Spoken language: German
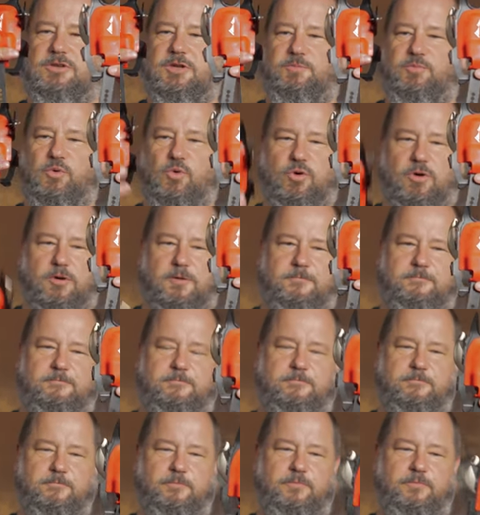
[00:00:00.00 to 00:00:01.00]
gebogen.
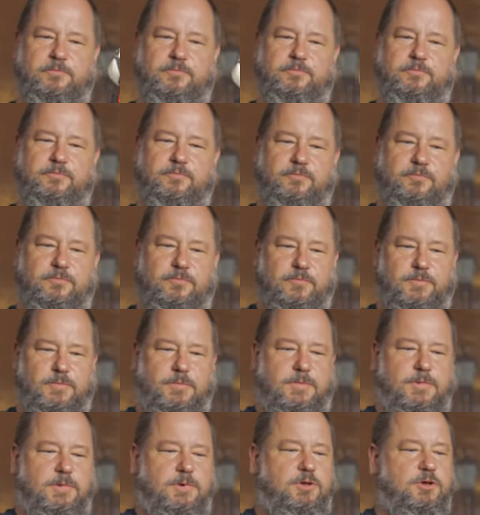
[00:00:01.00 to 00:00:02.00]

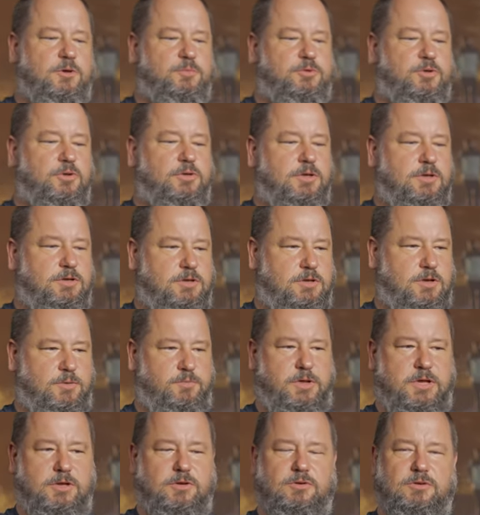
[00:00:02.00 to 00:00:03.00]
Ich habe da drinnen eine
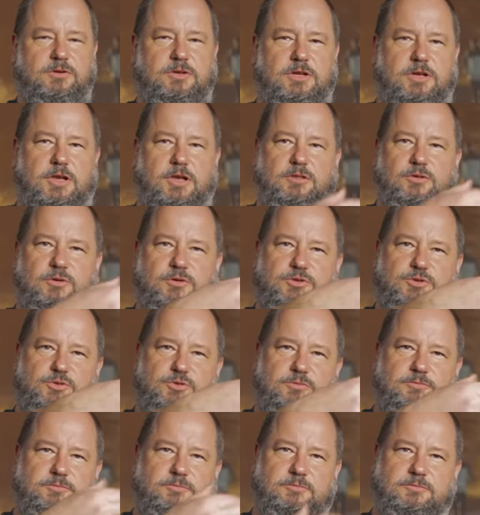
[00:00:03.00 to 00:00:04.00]
Biegung, die geht noch
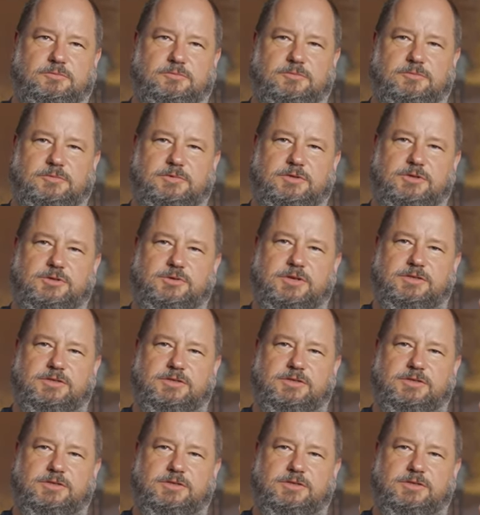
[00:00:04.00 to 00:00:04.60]
so. Das